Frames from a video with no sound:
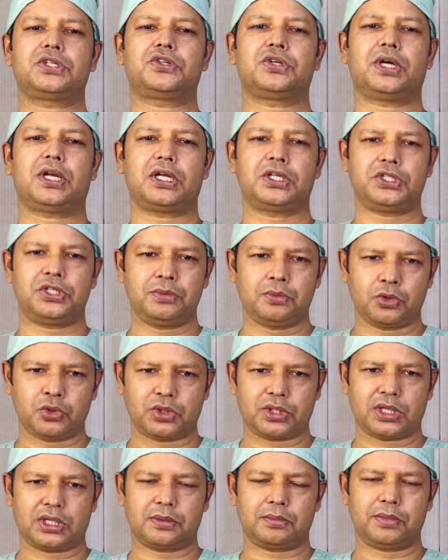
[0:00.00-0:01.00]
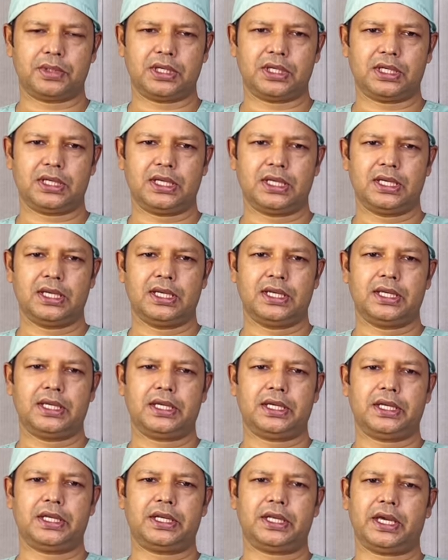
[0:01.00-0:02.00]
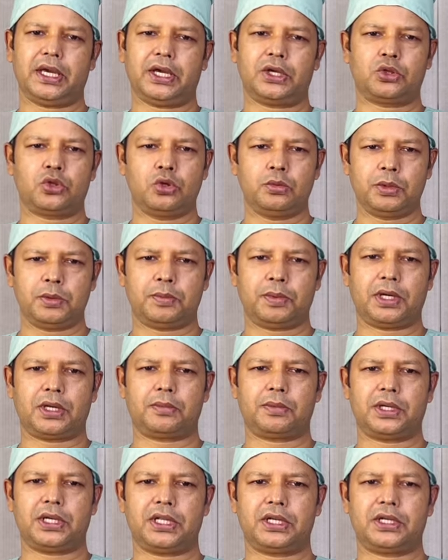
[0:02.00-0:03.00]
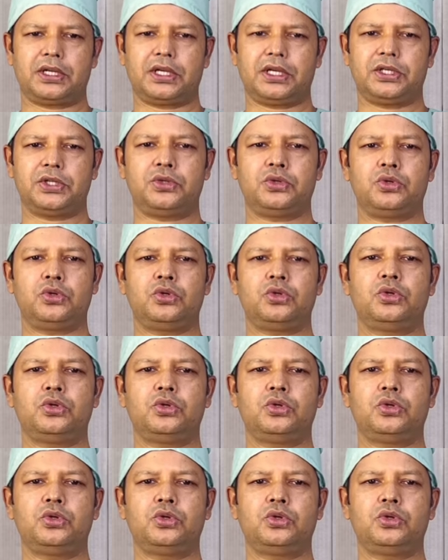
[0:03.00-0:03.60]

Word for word: সারা জীবন থাকবে এটা একদমই পারমানেন্ট এই জন্য